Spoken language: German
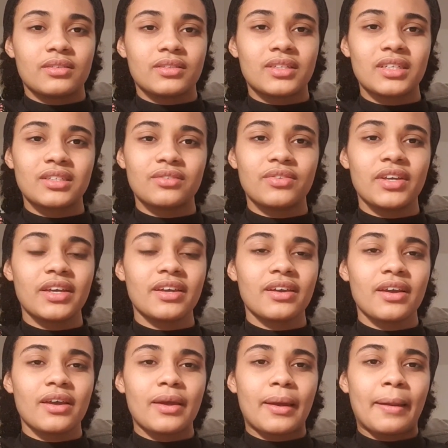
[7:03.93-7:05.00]
Deswegen,
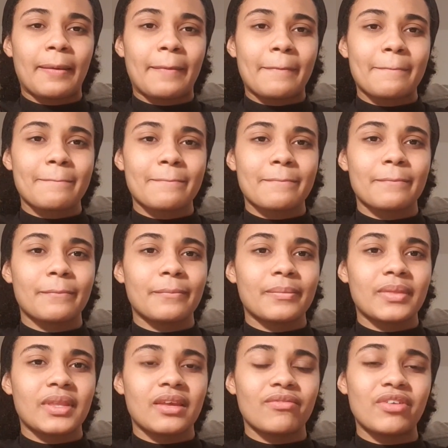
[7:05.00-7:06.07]

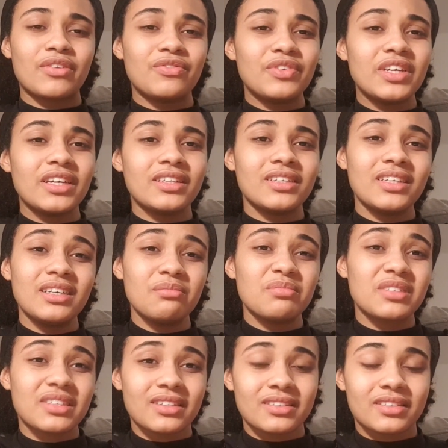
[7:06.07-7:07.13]
wenn wir in ihm
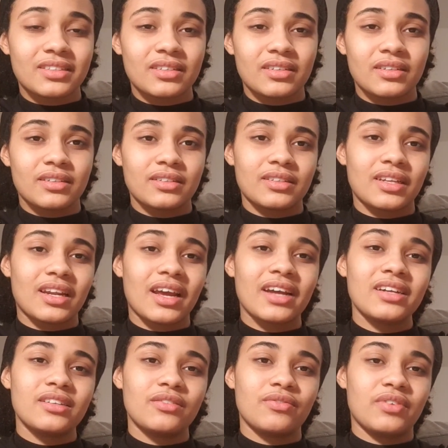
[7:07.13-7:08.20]
sind, dann
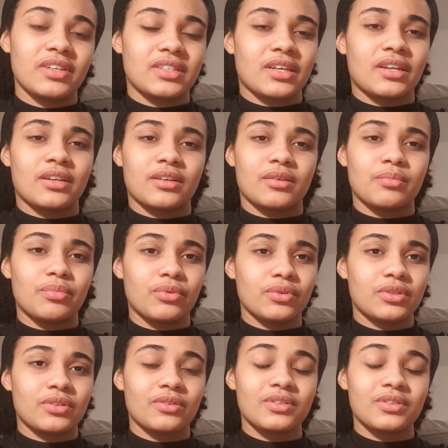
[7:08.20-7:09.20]
halten wir seine Gebote.